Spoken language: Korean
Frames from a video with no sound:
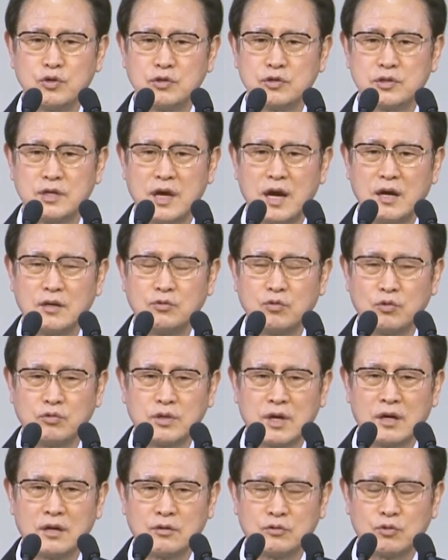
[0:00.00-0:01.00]
서양
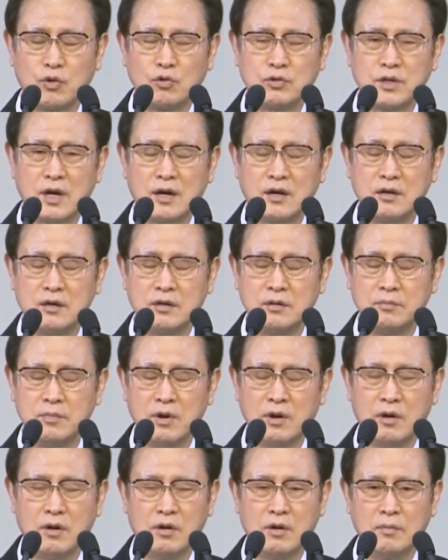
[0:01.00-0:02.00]
동양 동양을
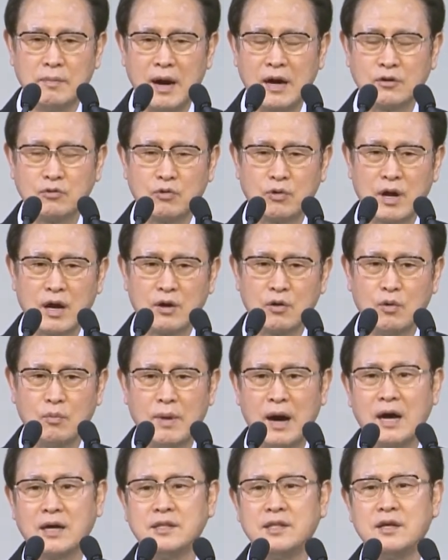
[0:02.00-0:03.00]
뭐 막론하고
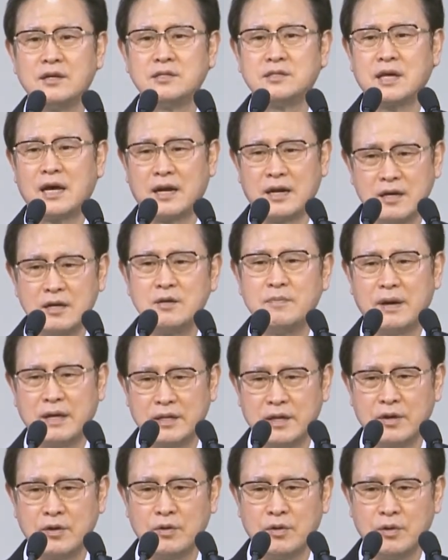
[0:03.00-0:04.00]
막내는 사랑을
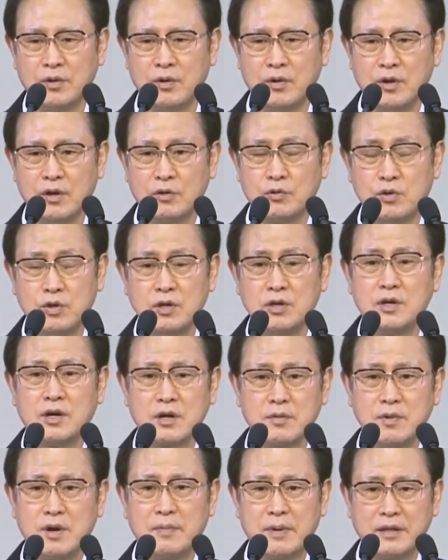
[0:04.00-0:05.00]
받아요. 귀
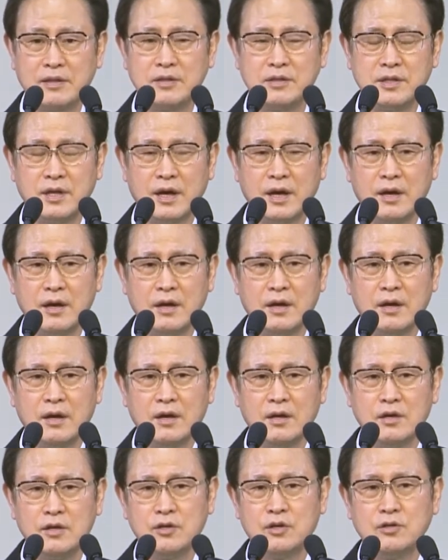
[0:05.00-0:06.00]
여김을 받는데
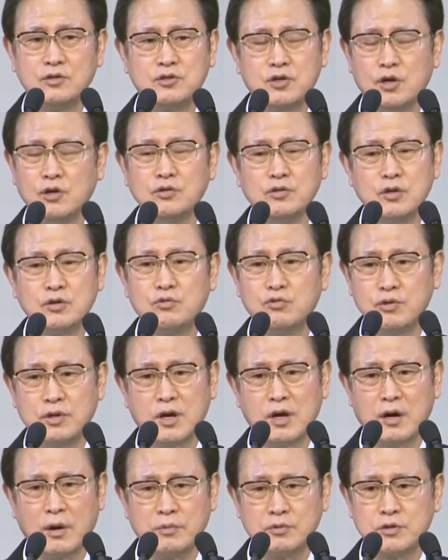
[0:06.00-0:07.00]
이런
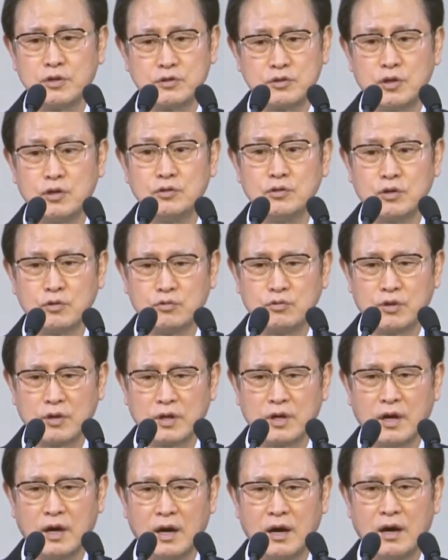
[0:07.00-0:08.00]
천덕꾸리가 없어요.
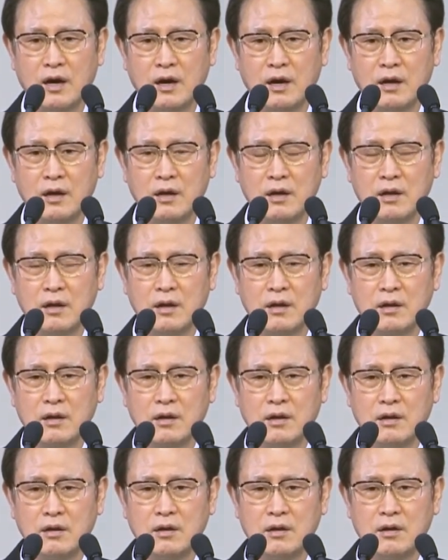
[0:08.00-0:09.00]
천덕꾸러기가.
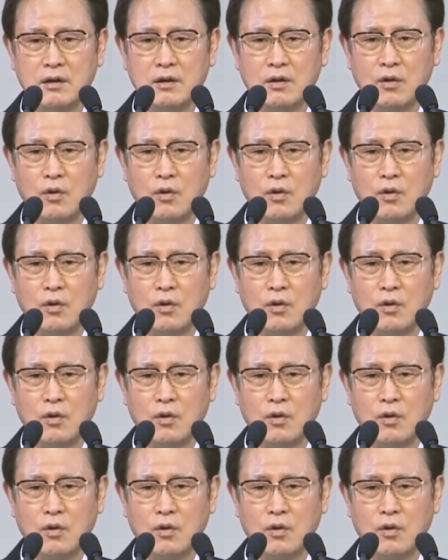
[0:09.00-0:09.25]
어.